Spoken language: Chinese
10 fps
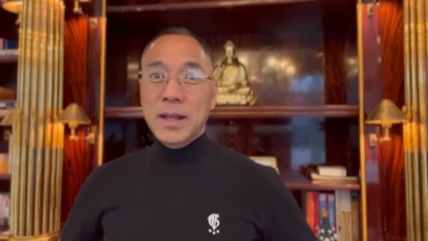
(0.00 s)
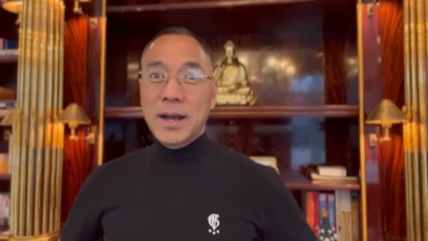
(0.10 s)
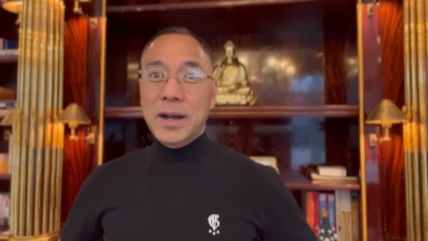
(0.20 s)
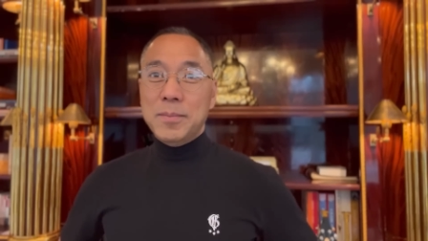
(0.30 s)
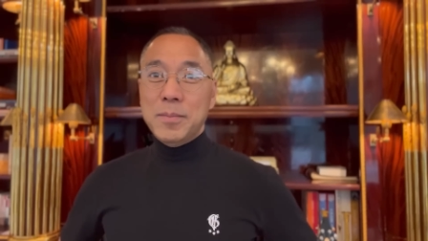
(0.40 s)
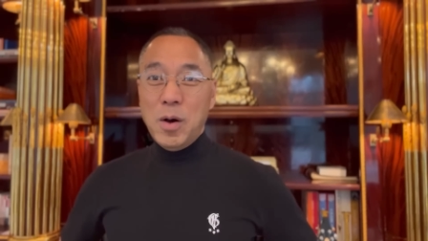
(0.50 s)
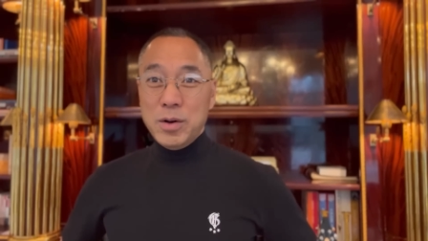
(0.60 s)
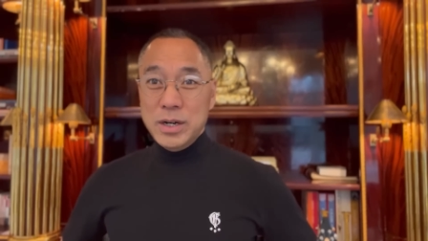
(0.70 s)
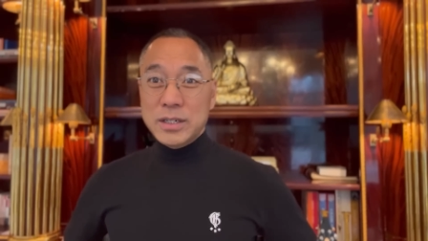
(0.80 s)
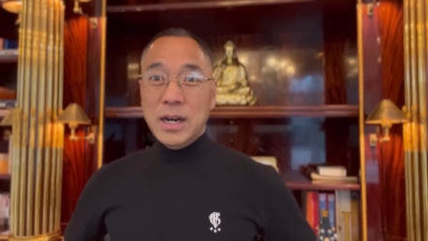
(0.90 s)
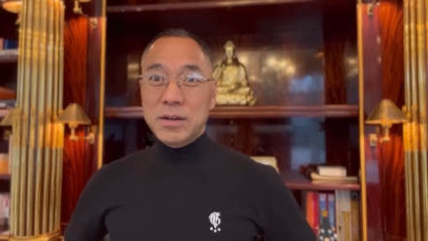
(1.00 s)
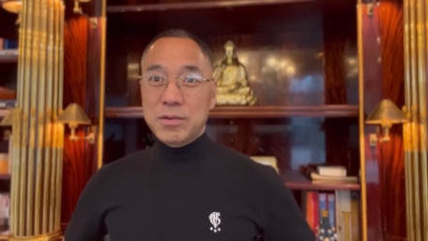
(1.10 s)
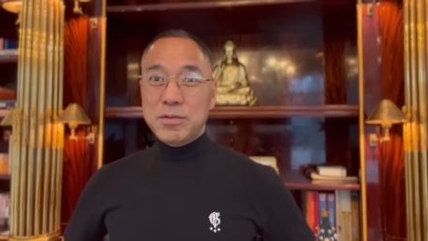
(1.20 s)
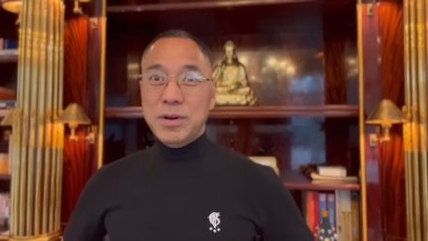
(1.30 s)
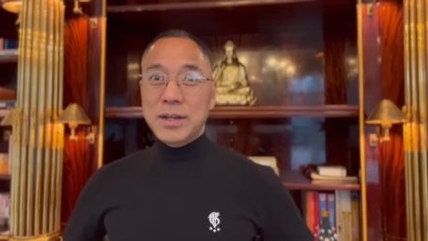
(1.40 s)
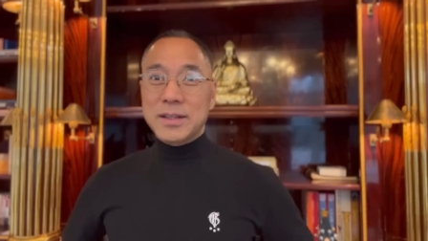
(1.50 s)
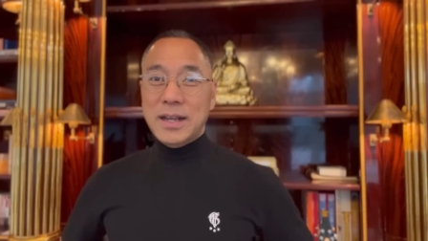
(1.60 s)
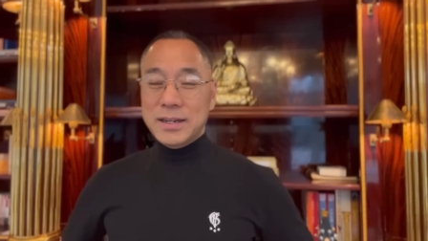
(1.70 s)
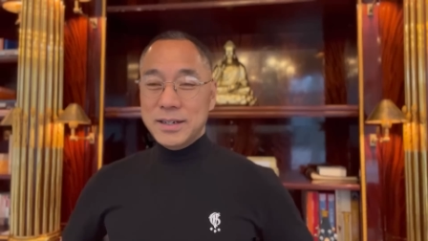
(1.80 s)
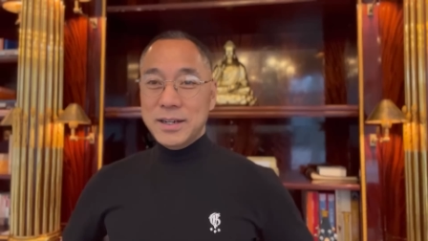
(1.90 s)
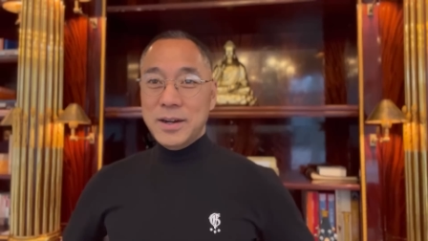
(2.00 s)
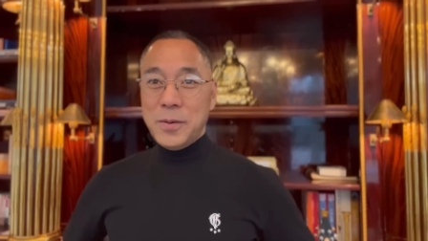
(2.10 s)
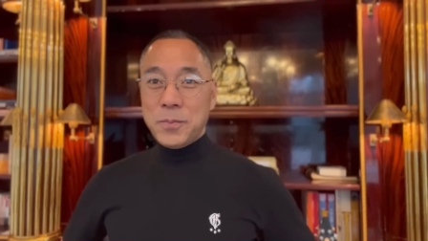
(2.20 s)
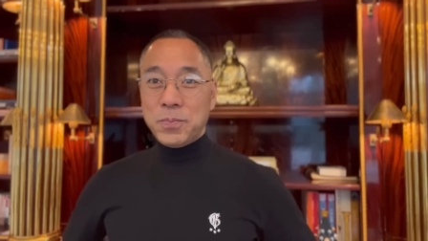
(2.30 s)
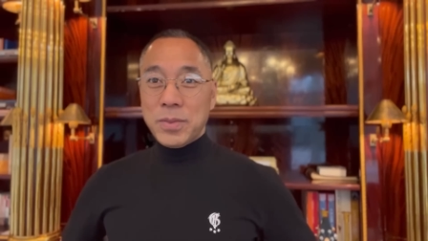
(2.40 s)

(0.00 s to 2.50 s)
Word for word: 啊，某个战友说，他这个，